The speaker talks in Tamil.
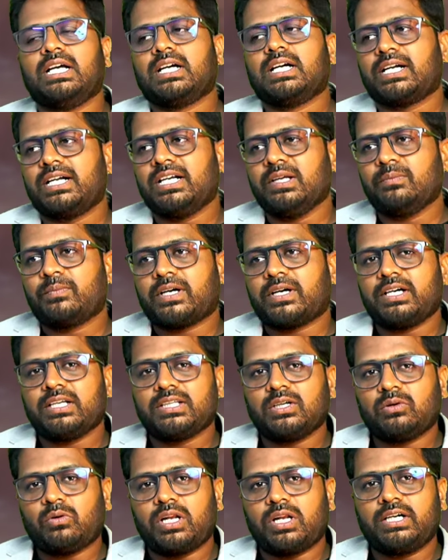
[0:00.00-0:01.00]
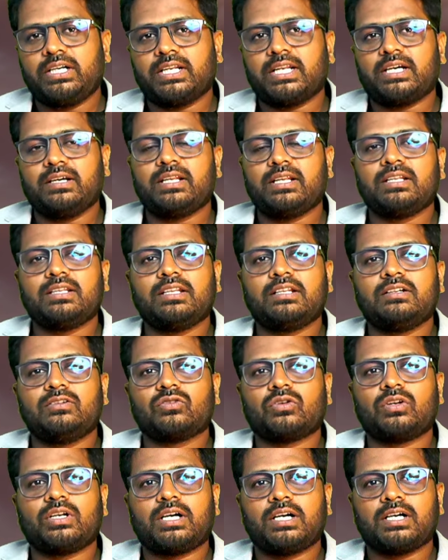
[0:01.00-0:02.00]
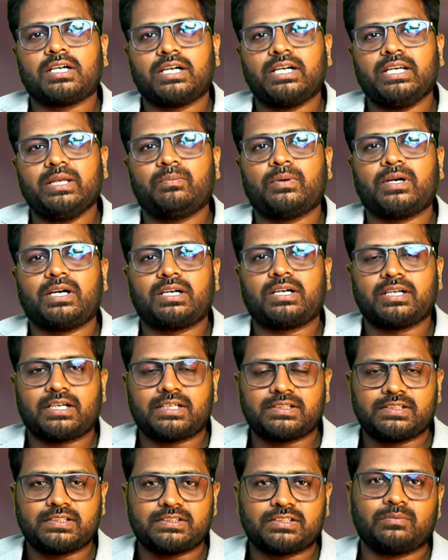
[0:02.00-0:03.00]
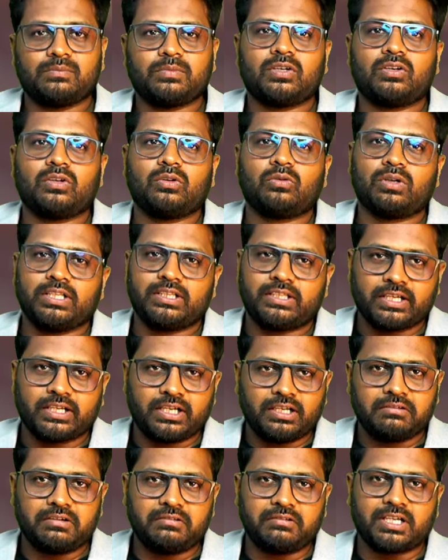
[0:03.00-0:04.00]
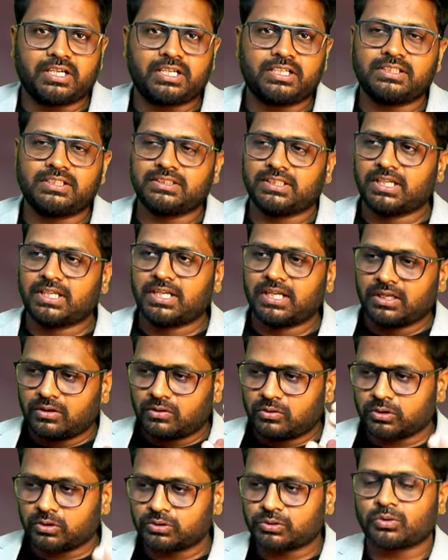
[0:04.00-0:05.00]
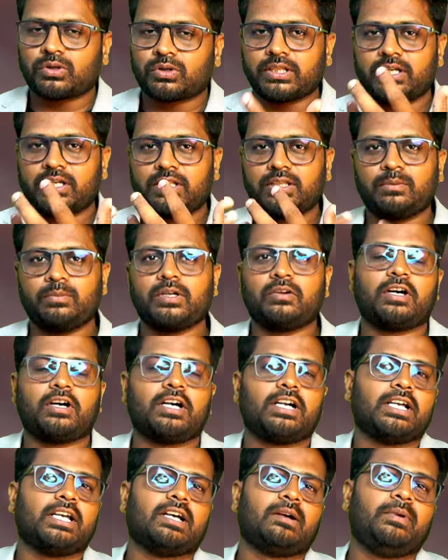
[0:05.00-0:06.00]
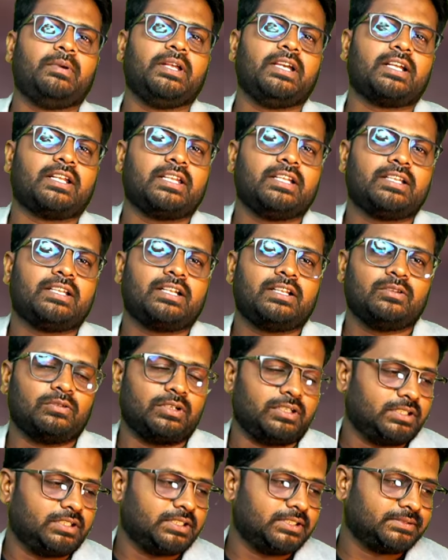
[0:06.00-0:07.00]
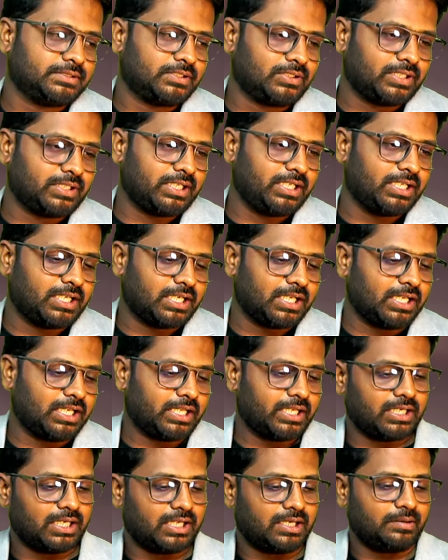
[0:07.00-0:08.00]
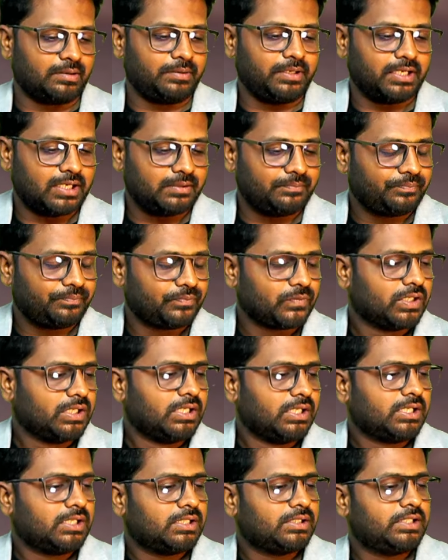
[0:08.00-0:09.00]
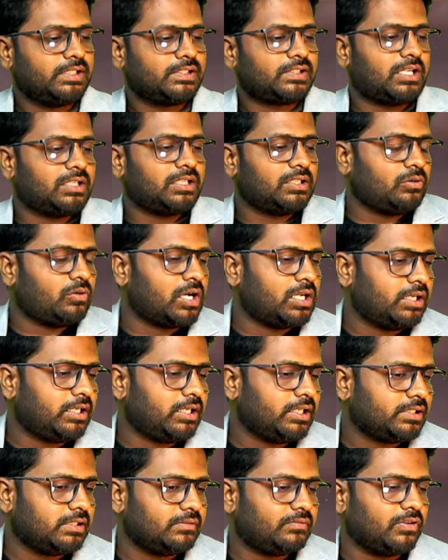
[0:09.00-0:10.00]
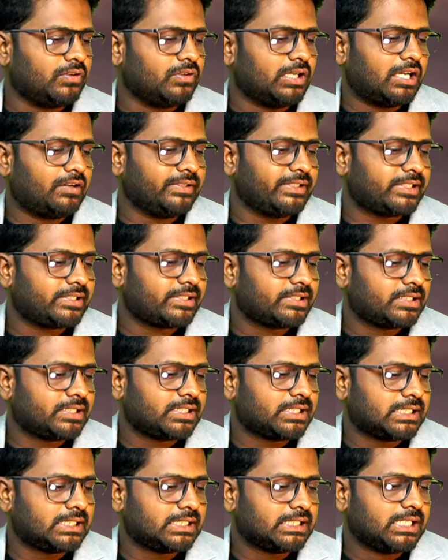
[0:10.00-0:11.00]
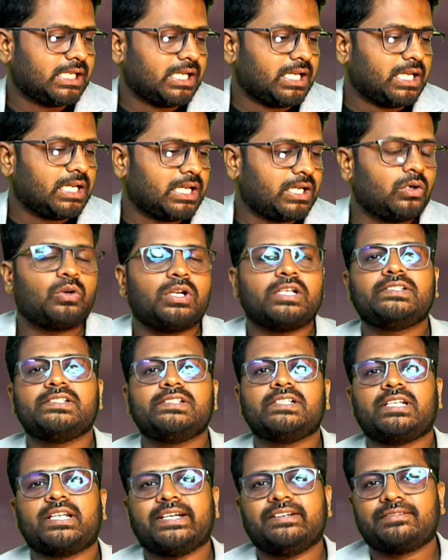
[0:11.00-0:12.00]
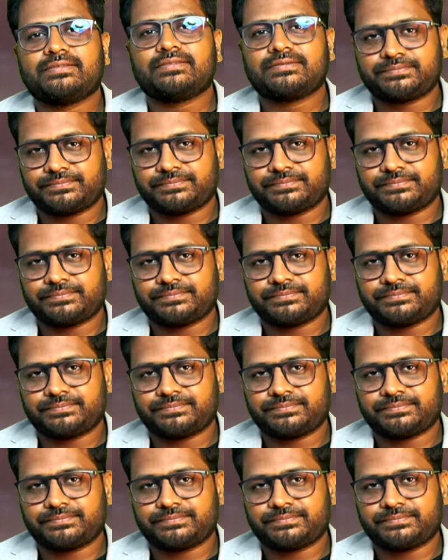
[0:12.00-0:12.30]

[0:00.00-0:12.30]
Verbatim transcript: கண்டிப்பாக இந்த குவாலிட்டிலாம் இருந்ததுன்னு சொன்னால் கண்டிப்பாக நாசிஸ்ட் என்பவர்கள் உங்களை தேடி வருவார்கள் கொத்தோடு எடுத்துகிட்டு போயிடுவாங்க அப்படிங்கிறதை தெரிந்து கொள்ளுங்கள் ஓகே என்னென்னலாம் இருக்கலாம் அப்படின்னா திஸ் ஆர் ஆல் த குவாலிட்டிஸ் இஃப் யூ ஹேவ் இட் க்ளூலெஸ் இன் லைஃப்